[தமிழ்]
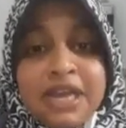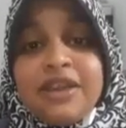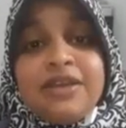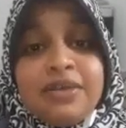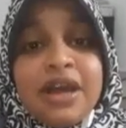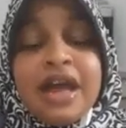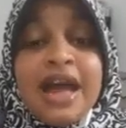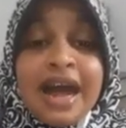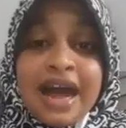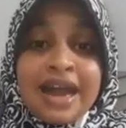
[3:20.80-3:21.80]
படி இருக்கும்
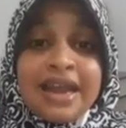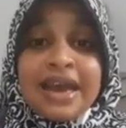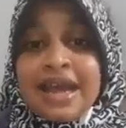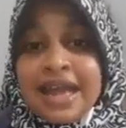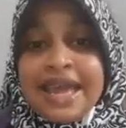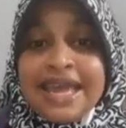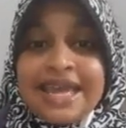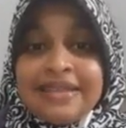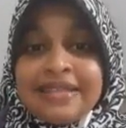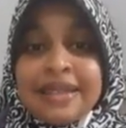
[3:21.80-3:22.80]
ஆனால்
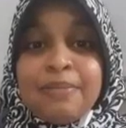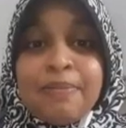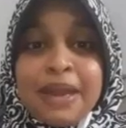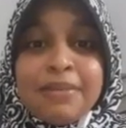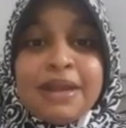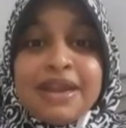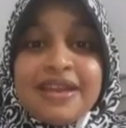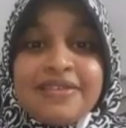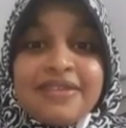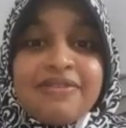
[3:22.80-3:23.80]
இந்த பெண்மணி
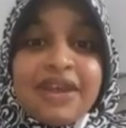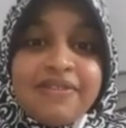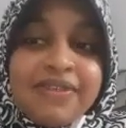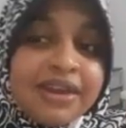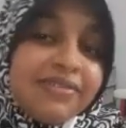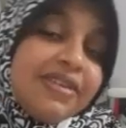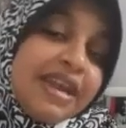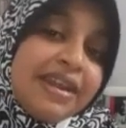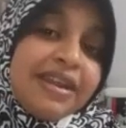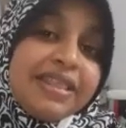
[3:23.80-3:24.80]
என்ன செய்வா இவரை
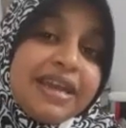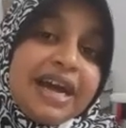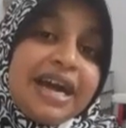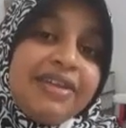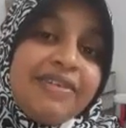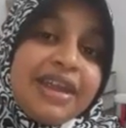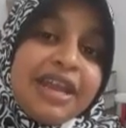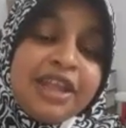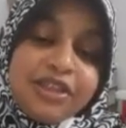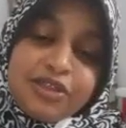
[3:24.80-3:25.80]
சீண்டுறதுக்காக
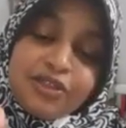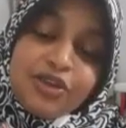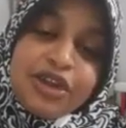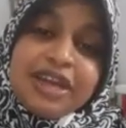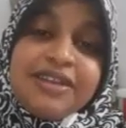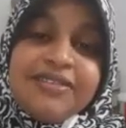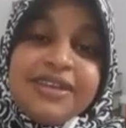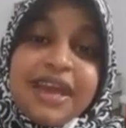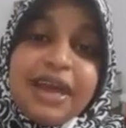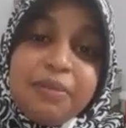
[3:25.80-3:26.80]
வேண்டி
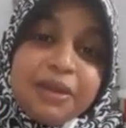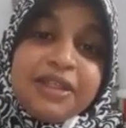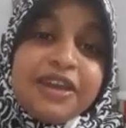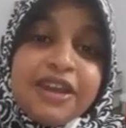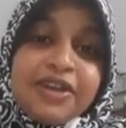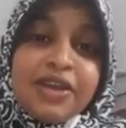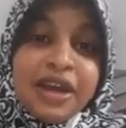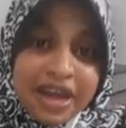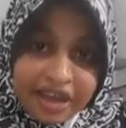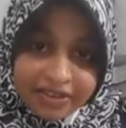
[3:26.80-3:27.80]
தொடர்ச்சியாக இப்படி தான்
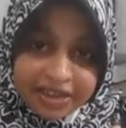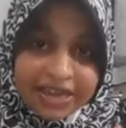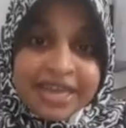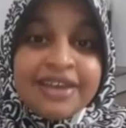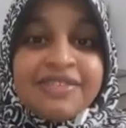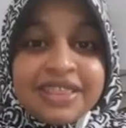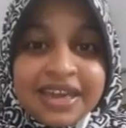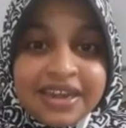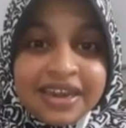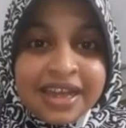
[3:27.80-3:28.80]
நடக்கும் அவர் ஏர்லியாக
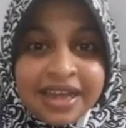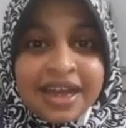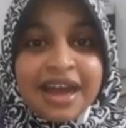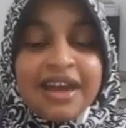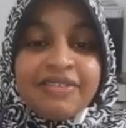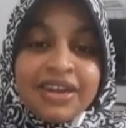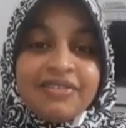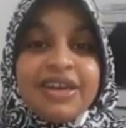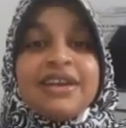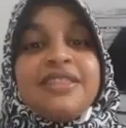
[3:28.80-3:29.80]
வந்தாருன்னா
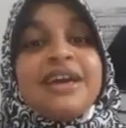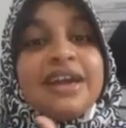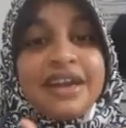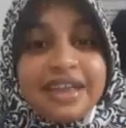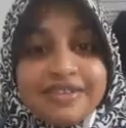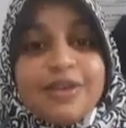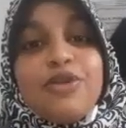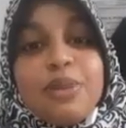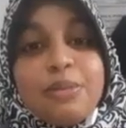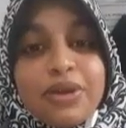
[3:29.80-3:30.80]
அவரோட வழக்கு தான்
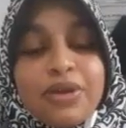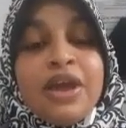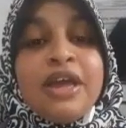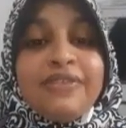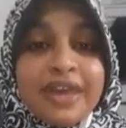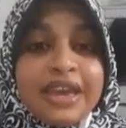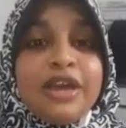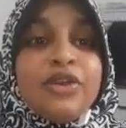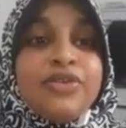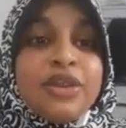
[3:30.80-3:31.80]
கடைசியாக கூப்பிடப்படும்
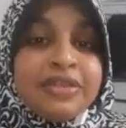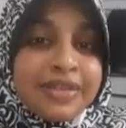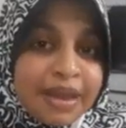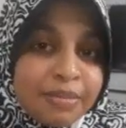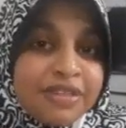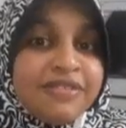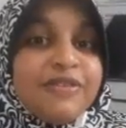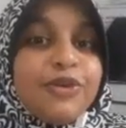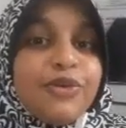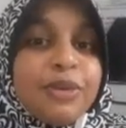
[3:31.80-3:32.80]
சரி கொஞ்சம்
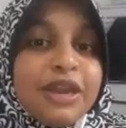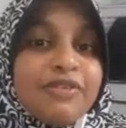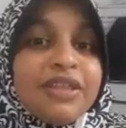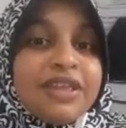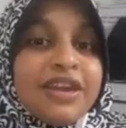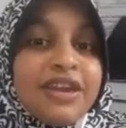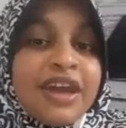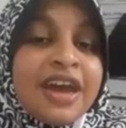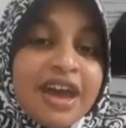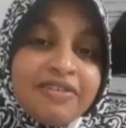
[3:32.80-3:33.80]
தாமதித்து வருவோமேண்டு
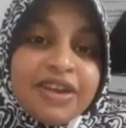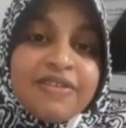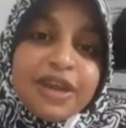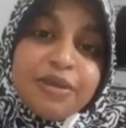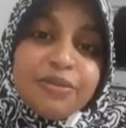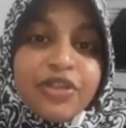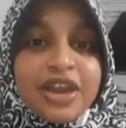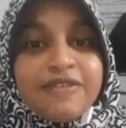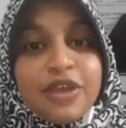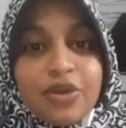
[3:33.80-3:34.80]
வந்தாருன்னா அவரோட வழக்கு
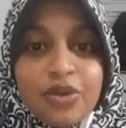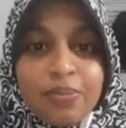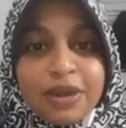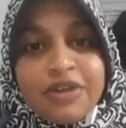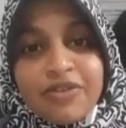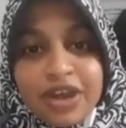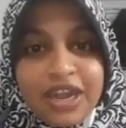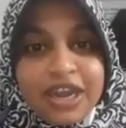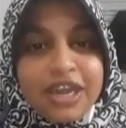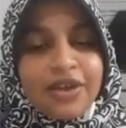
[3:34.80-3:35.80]
முதலாவதே கோல் பண்ணி
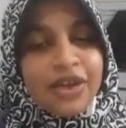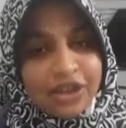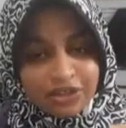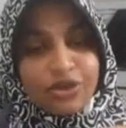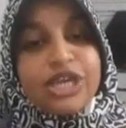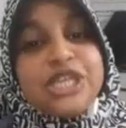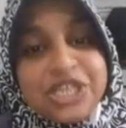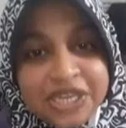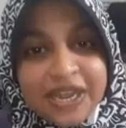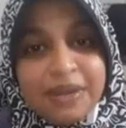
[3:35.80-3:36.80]
வாரண்ட் ஆகிடும்
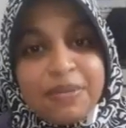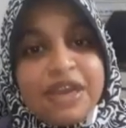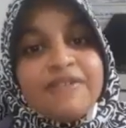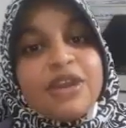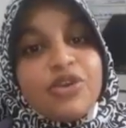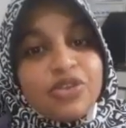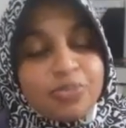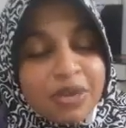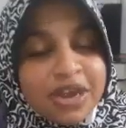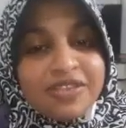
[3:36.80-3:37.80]
தொடர்ச்சியாக இப்படி அவருக்கு ஒரு
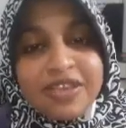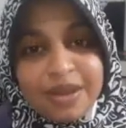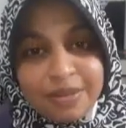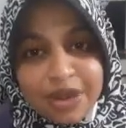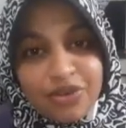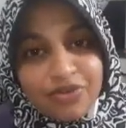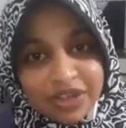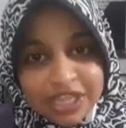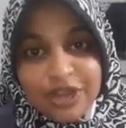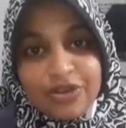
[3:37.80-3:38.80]
மானசீகமான ஒரு
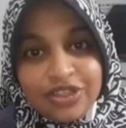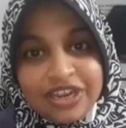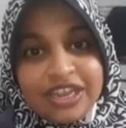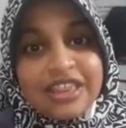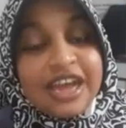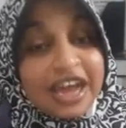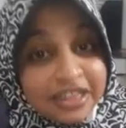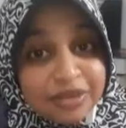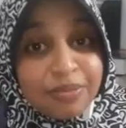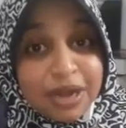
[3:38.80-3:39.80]
வதையை கொடுத்துட்டு இருந்தா
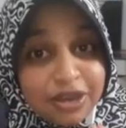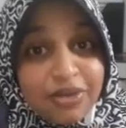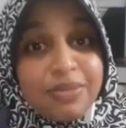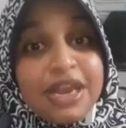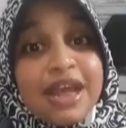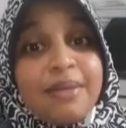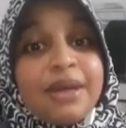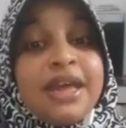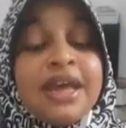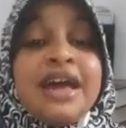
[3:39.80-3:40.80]
அது மட்டும்
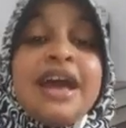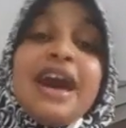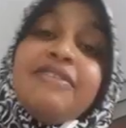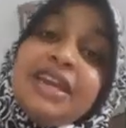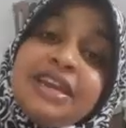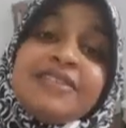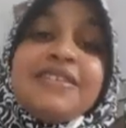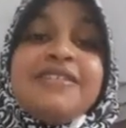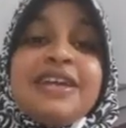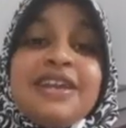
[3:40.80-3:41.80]
இல்லாமல் அவர் என்ன
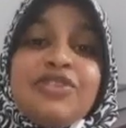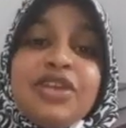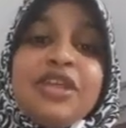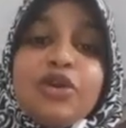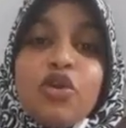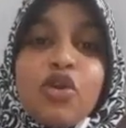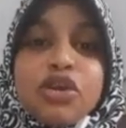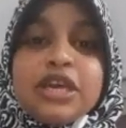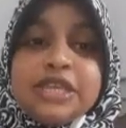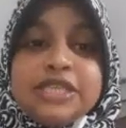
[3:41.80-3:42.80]
செஞ்சாருன்னு சொன்னால் அந்த
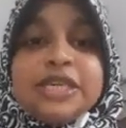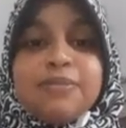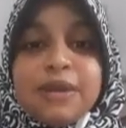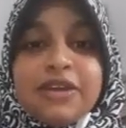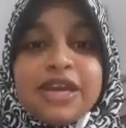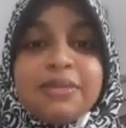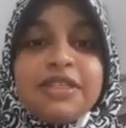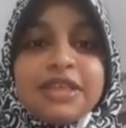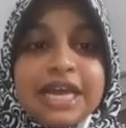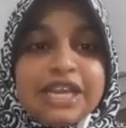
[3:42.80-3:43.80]
கோர்ட் அட்ஜென்ட் பண்ணுற டைம்
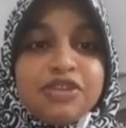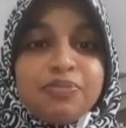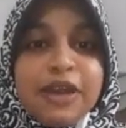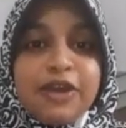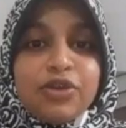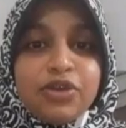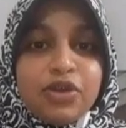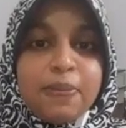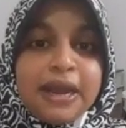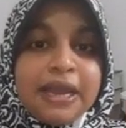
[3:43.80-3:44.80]
அது லஞ்ச் பிரேக்
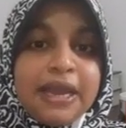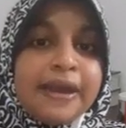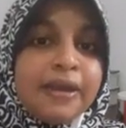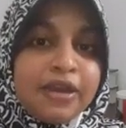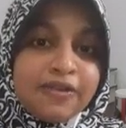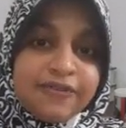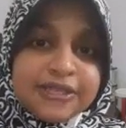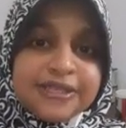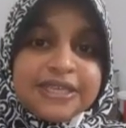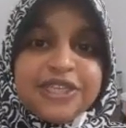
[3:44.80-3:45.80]
ஒன்று கொடுப்பாங்க இல்லையா
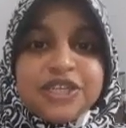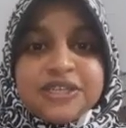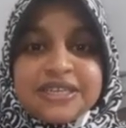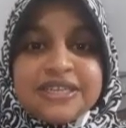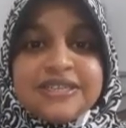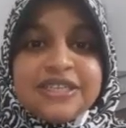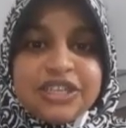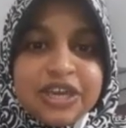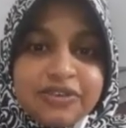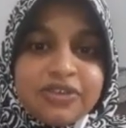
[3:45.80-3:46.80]
ஃபர்ஸ்ட் செஷனு செகண்ட்
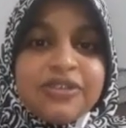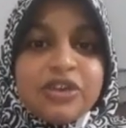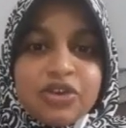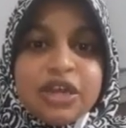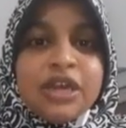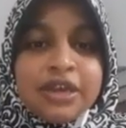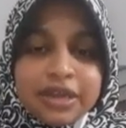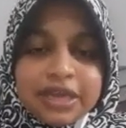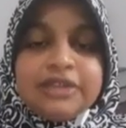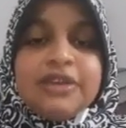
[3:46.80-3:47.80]
செஷன் நடக்கும் சின்ன ஒரு
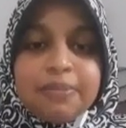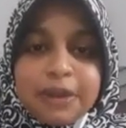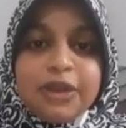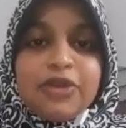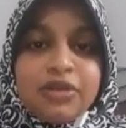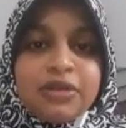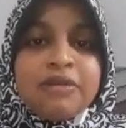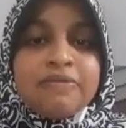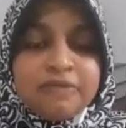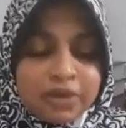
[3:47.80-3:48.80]
அட்ஜென்ட் பண்ணி ஒன்று
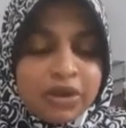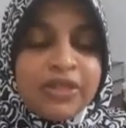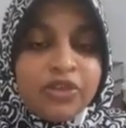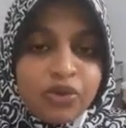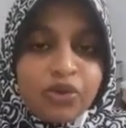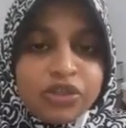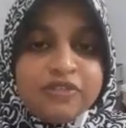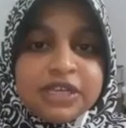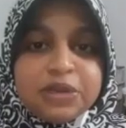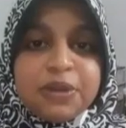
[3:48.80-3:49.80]
அதாவது
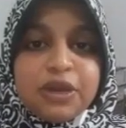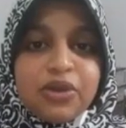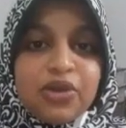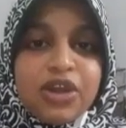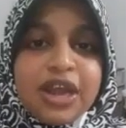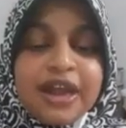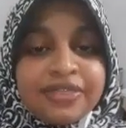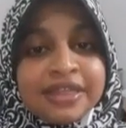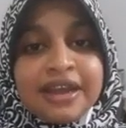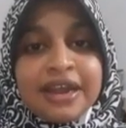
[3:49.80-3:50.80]
ஒத்தி வச்சுப்படும் கோர்ட்
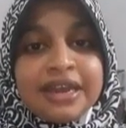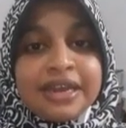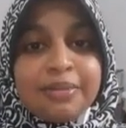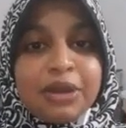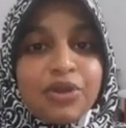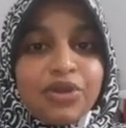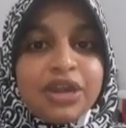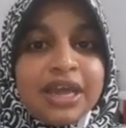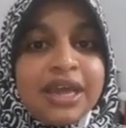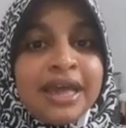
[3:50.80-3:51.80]
அந்த கால டைமில்
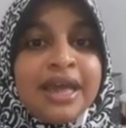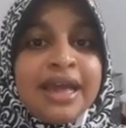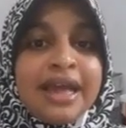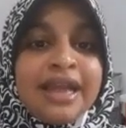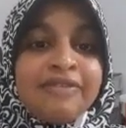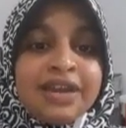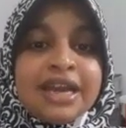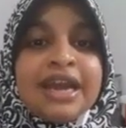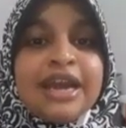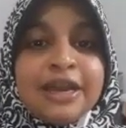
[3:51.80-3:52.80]
கோர்ட்டில்
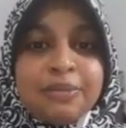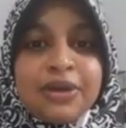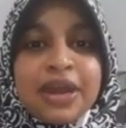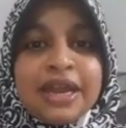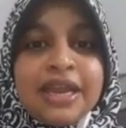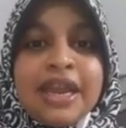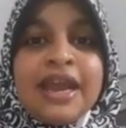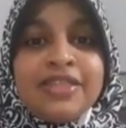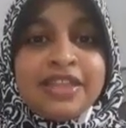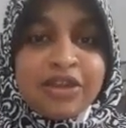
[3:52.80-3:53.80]
இவருக்கு கண்ணு
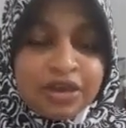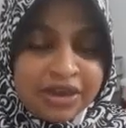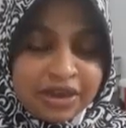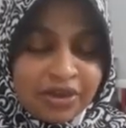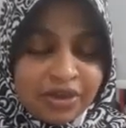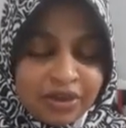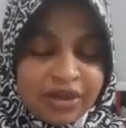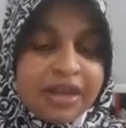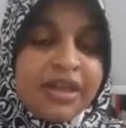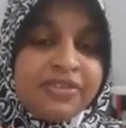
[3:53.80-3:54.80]
முன்னாடியே அந்த
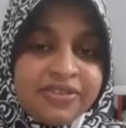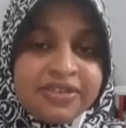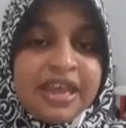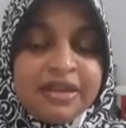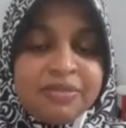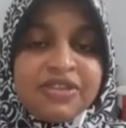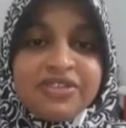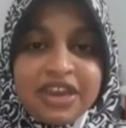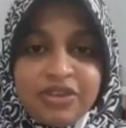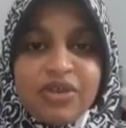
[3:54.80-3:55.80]
அசிஸ்ட்
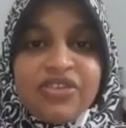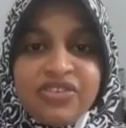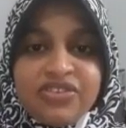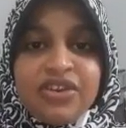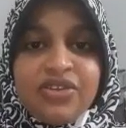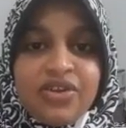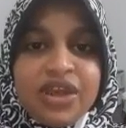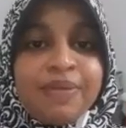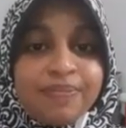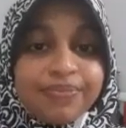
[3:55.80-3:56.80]
அட்மினிஸ்ட்ரேட்டிவ் அசிஸ்டண்ட்டோட